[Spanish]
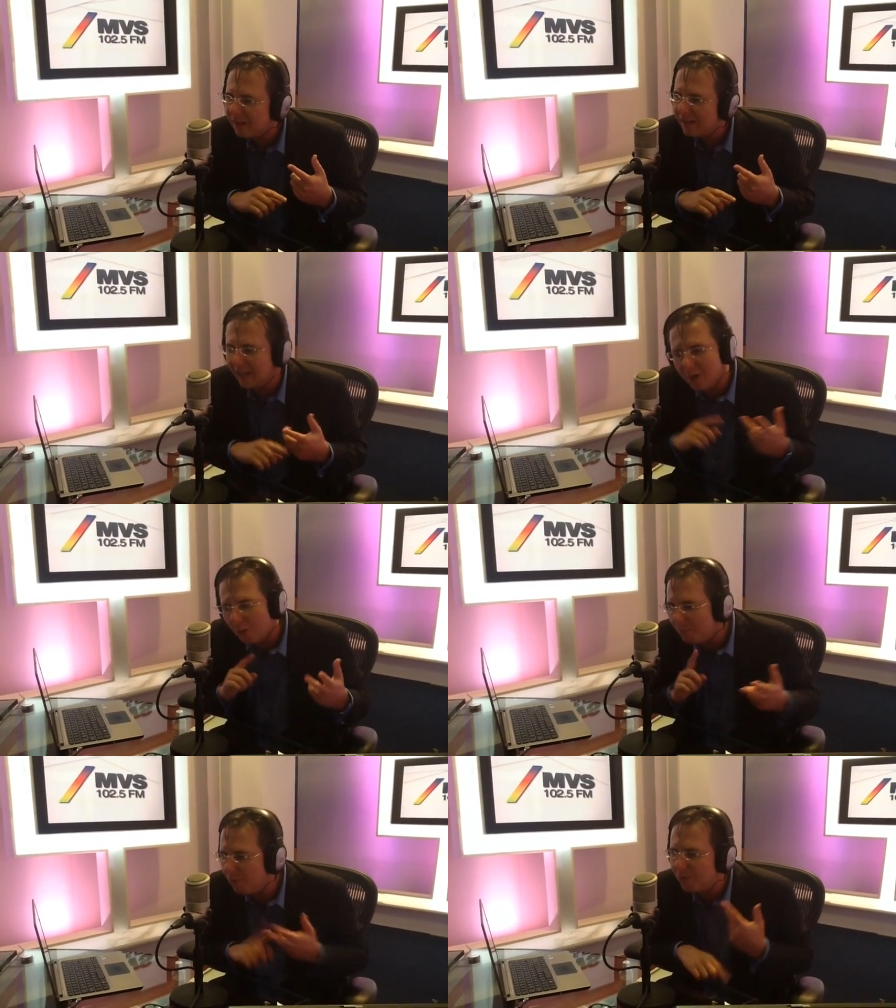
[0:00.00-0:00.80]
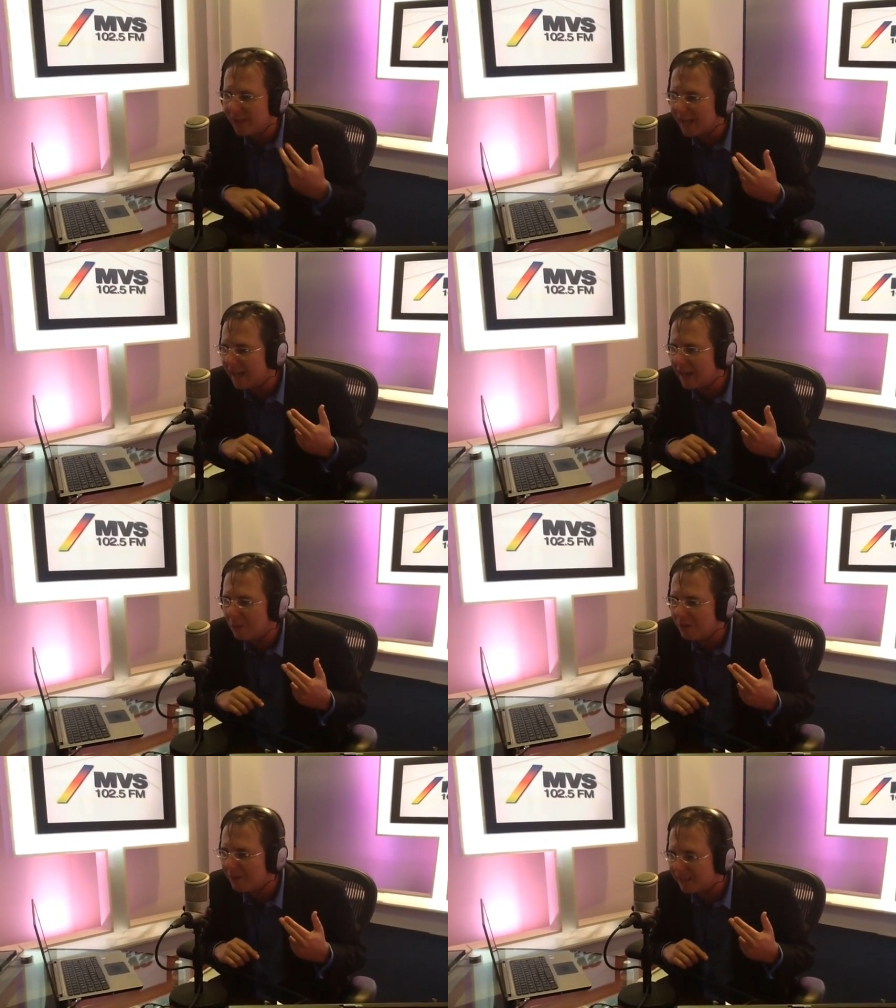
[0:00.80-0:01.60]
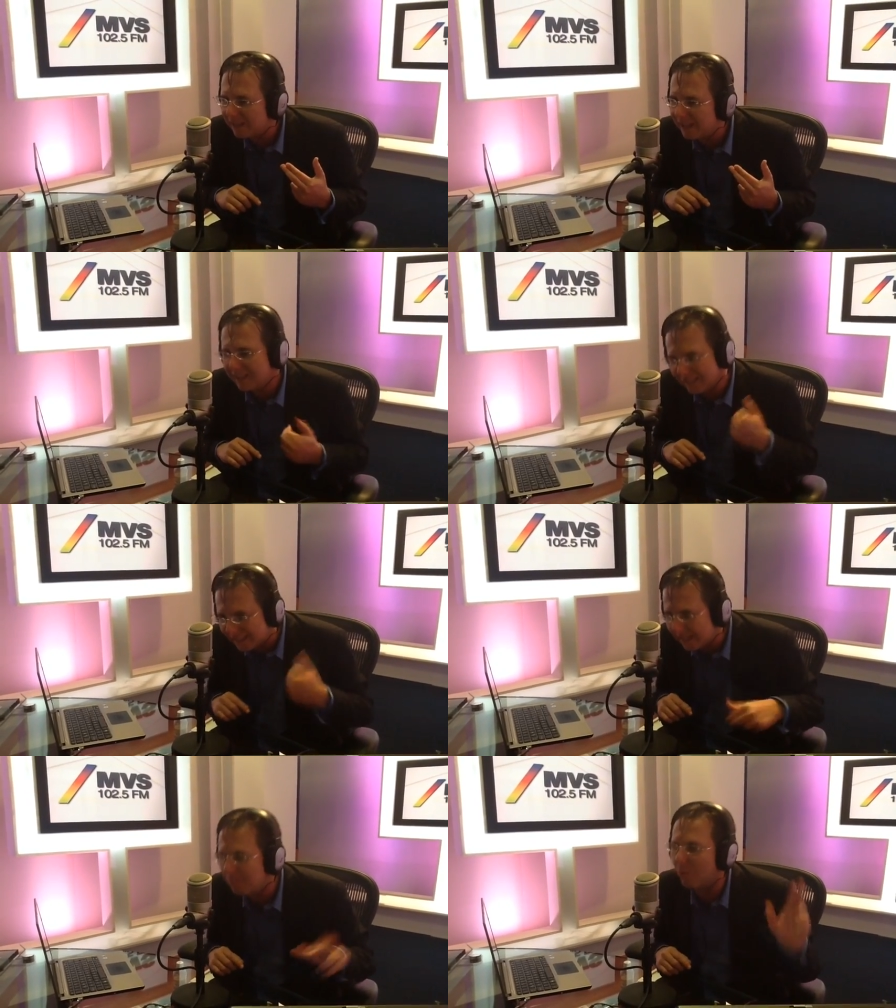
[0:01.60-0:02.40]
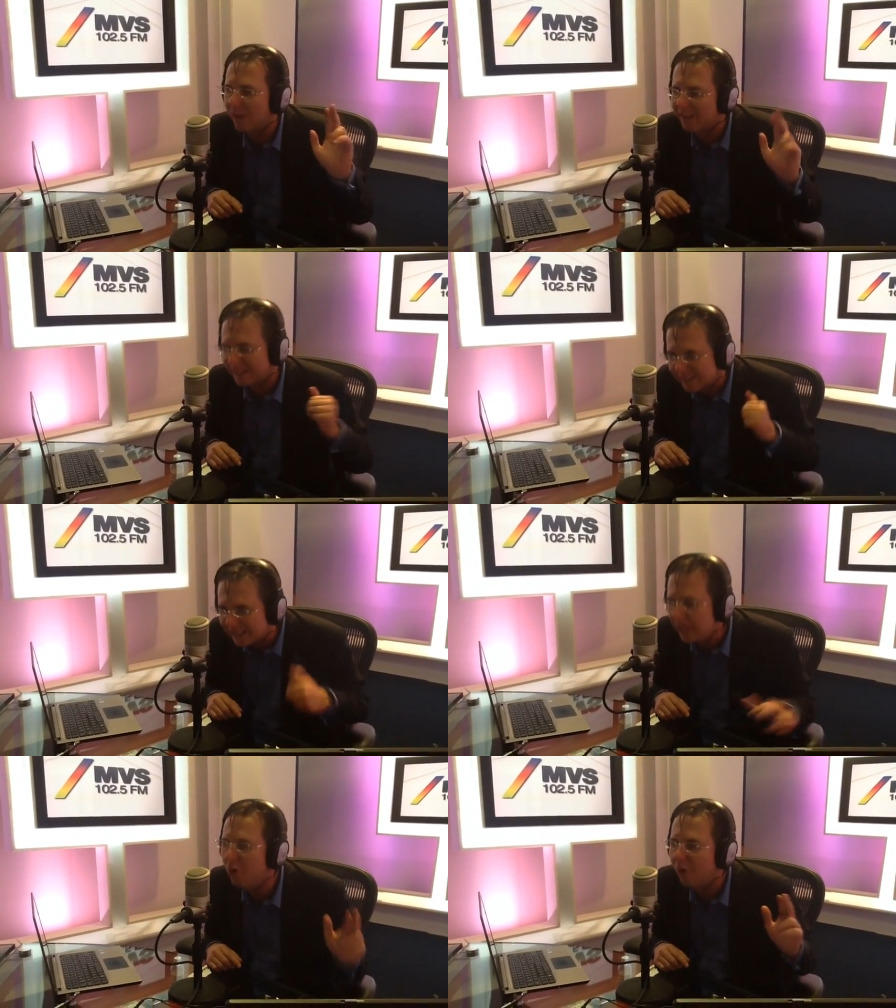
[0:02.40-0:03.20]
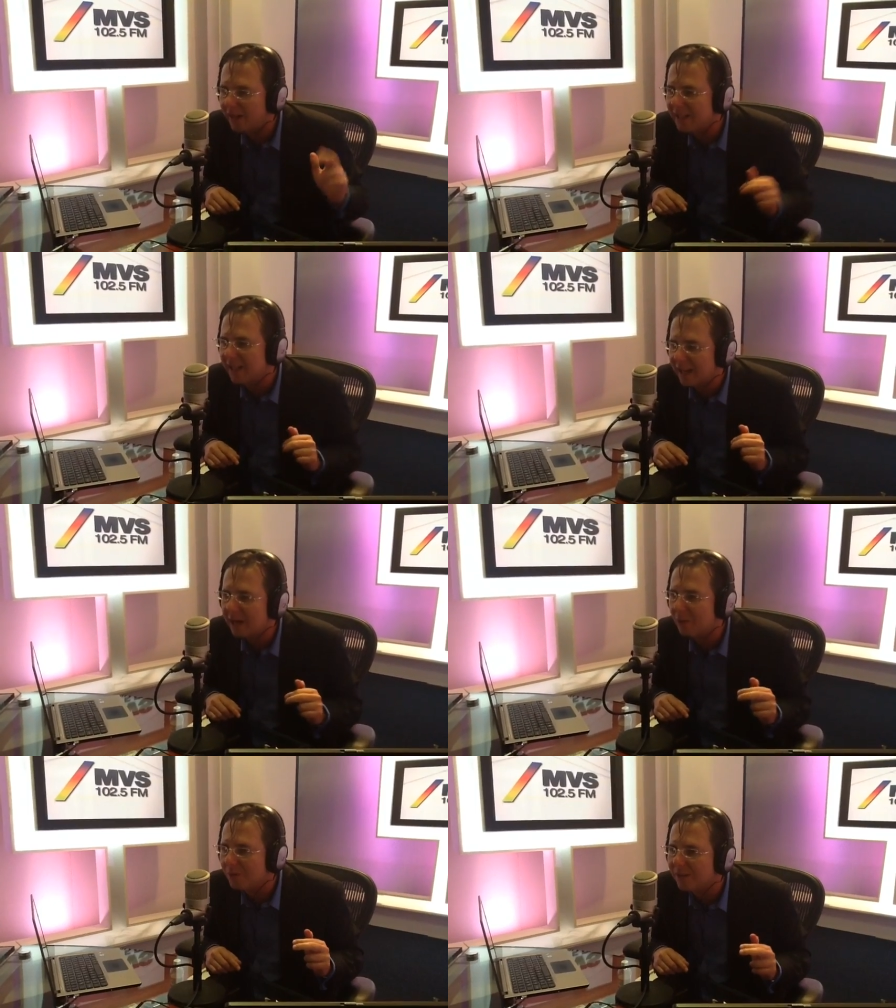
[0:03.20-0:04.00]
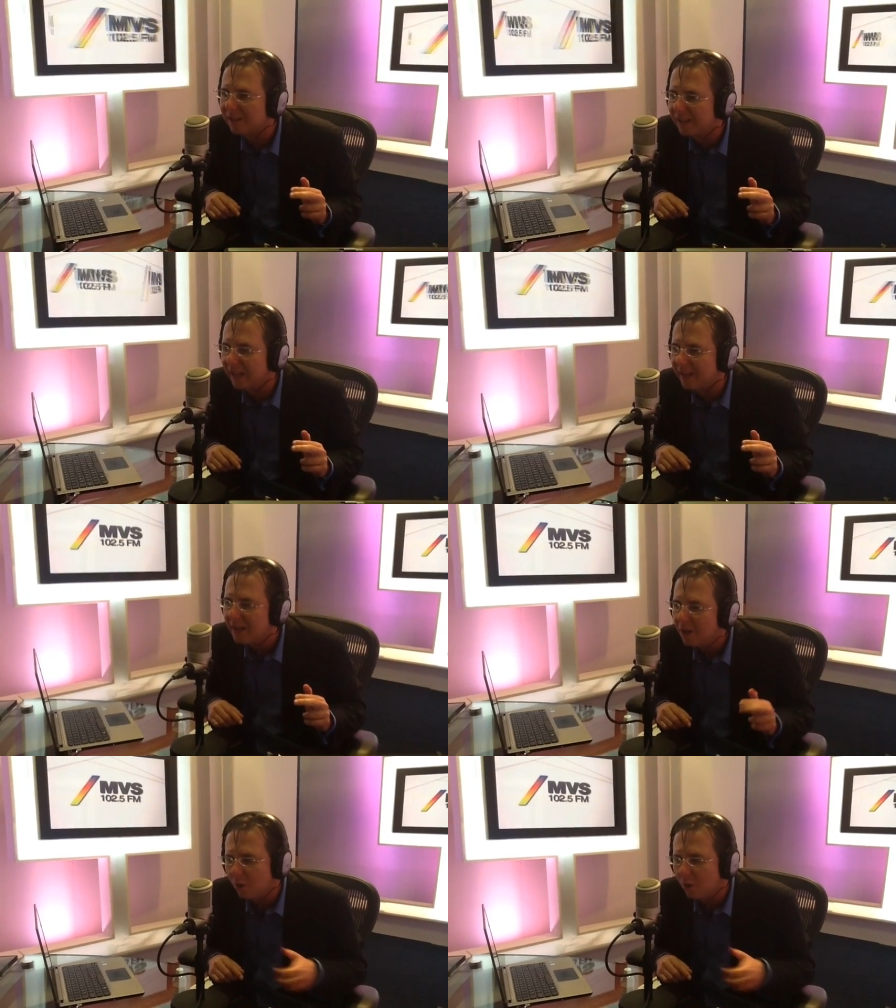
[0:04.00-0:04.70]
que no pudo llegar a la universidad, si es que puede, si es que logra llegar a la universidad,